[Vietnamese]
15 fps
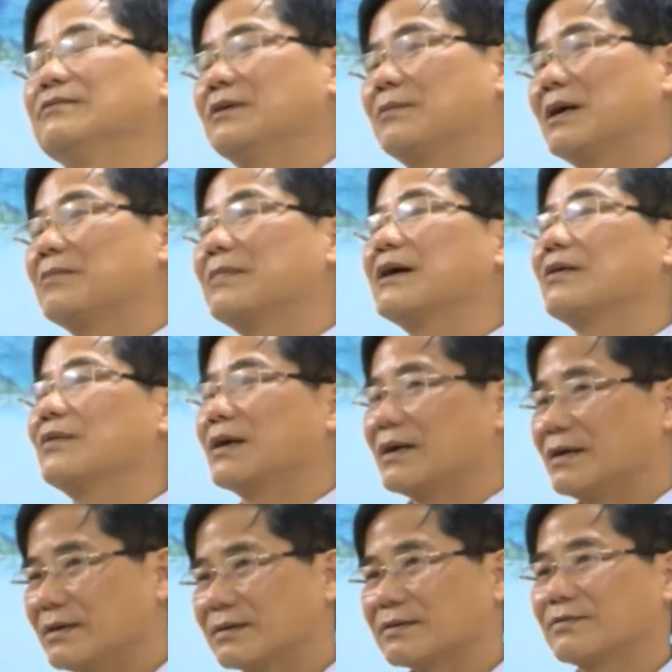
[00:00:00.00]
với bạn bè của cả
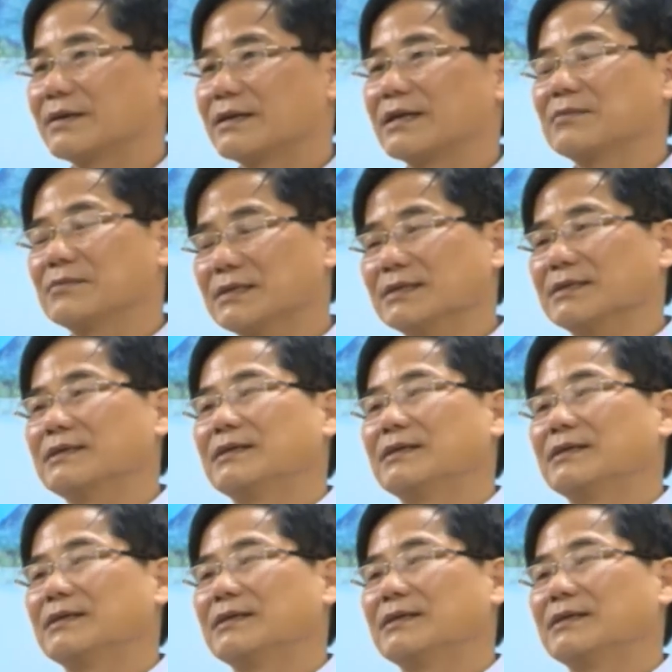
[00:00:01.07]
nước về tham dự